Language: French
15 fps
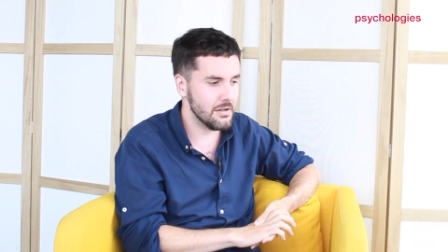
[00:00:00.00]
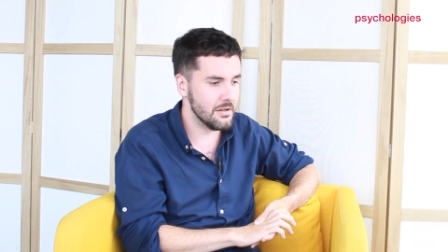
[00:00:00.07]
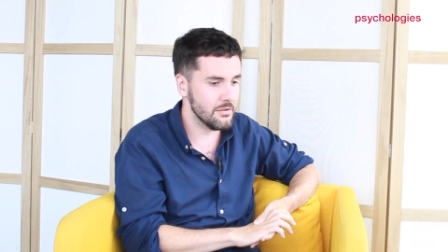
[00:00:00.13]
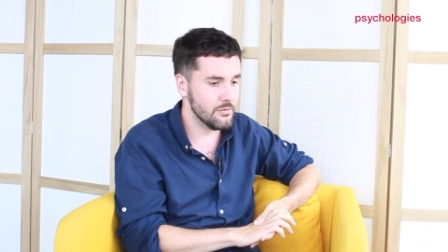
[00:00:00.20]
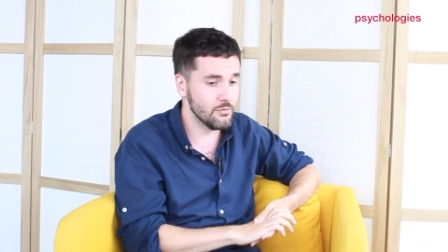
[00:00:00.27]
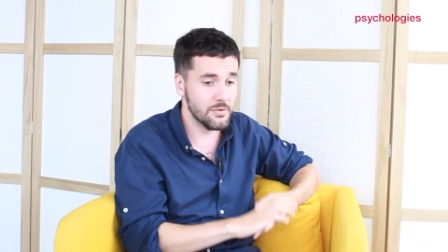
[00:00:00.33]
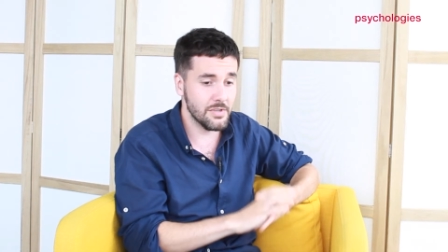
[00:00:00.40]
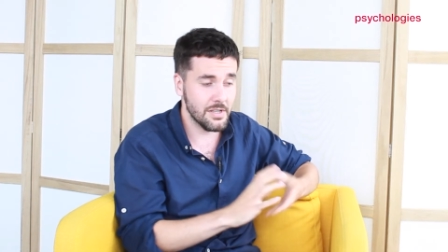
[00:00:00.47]

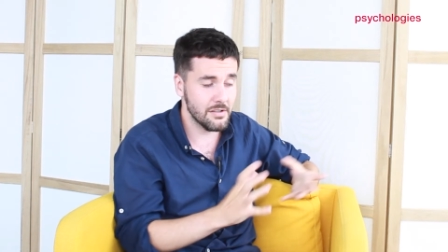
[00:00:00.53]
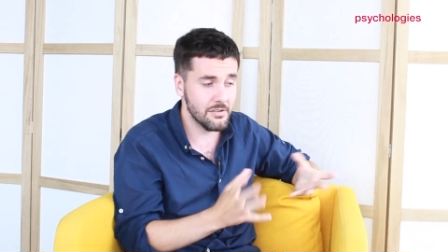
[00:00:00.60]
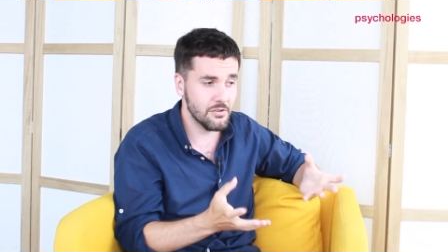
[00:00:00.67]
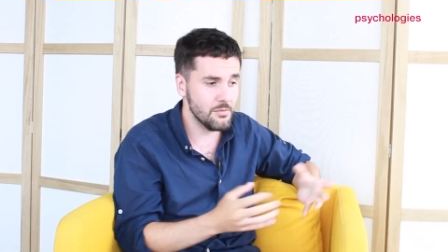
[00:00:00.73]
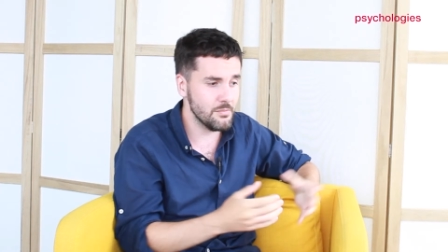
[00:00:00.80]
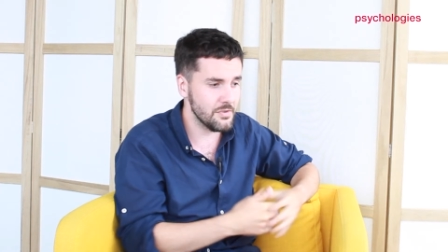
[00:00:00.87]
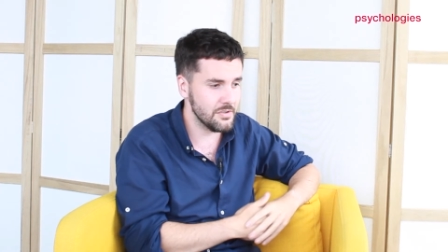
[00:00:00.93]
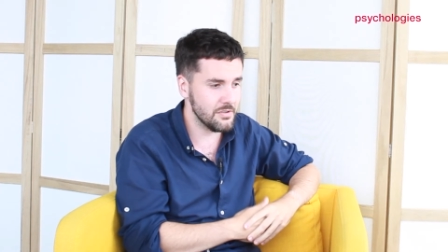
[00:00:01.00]
Un autre
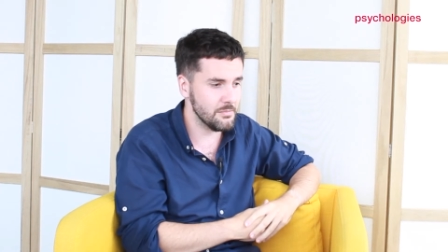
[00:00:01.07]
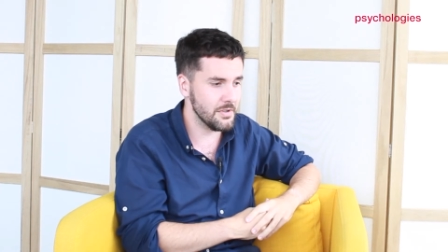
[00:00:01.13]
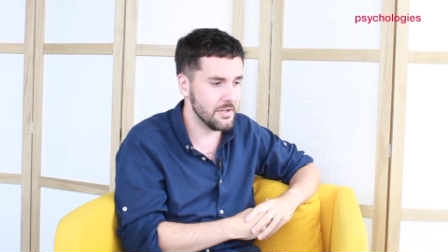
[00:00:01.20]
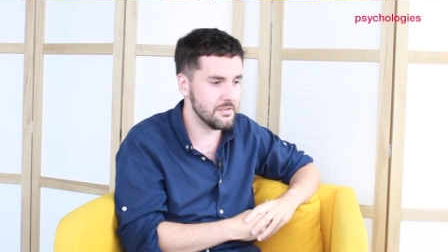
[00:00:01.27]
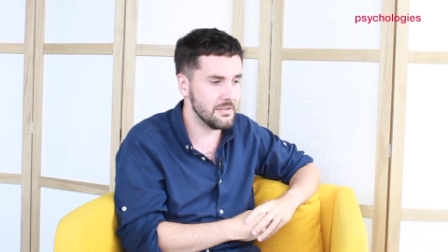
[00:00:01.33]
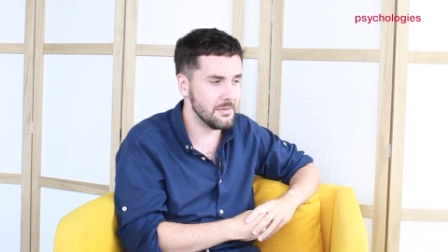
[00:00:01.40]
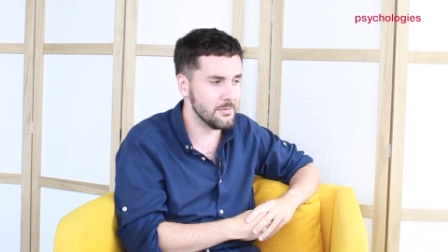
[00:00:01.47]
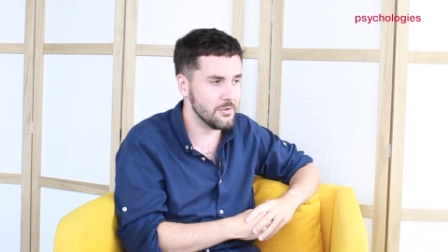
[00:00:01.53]
exemple, si une
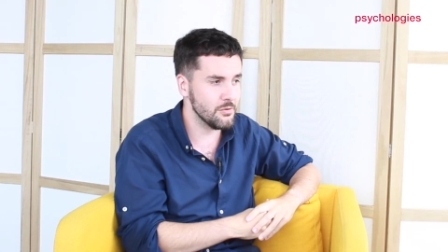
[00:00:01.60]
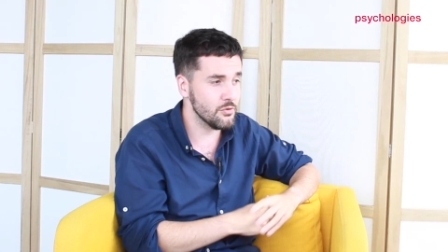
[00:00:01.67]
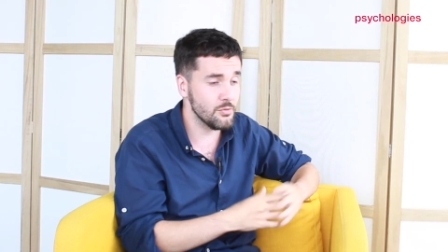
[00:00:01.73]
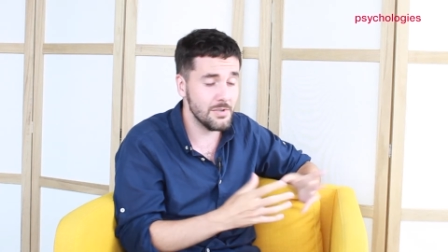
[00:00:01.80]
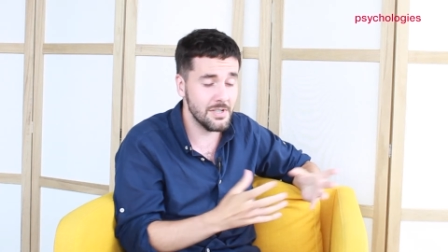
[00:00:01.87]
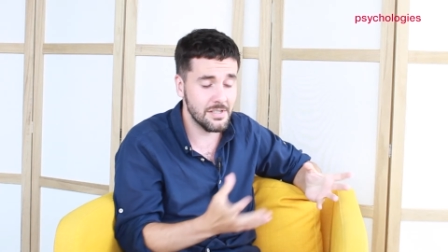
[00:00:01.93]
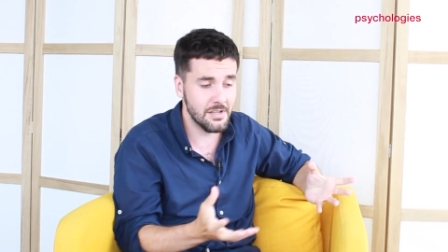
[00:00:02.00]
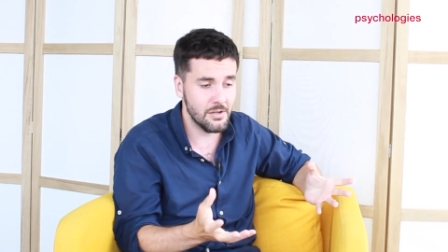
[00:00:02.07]
personne a besoin de
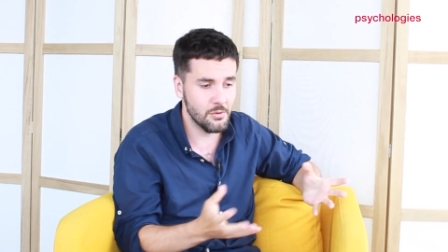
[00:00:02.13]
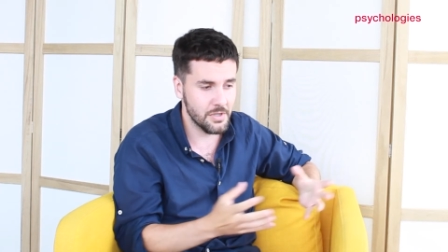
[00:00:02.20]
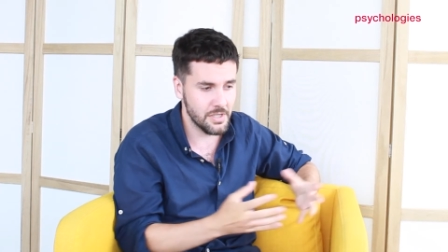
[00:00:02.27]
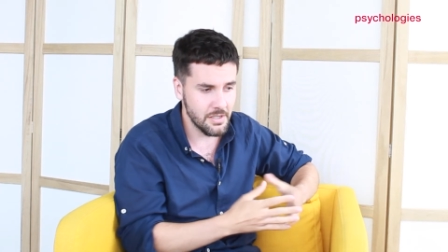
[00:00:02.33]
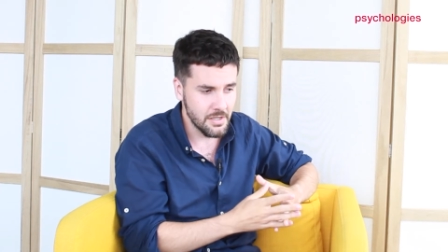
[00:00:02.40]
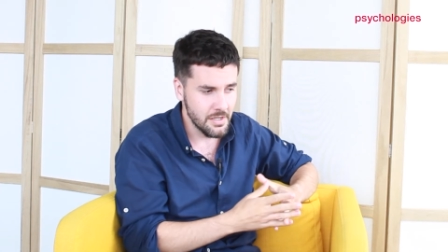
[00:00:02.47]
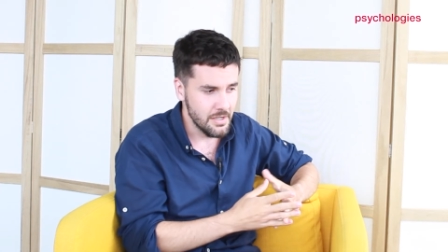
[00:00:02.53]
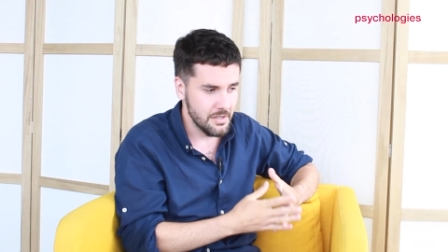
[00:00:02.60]
2000
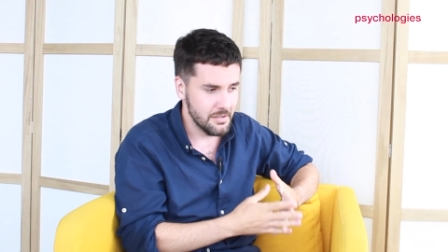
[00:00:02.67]
calories,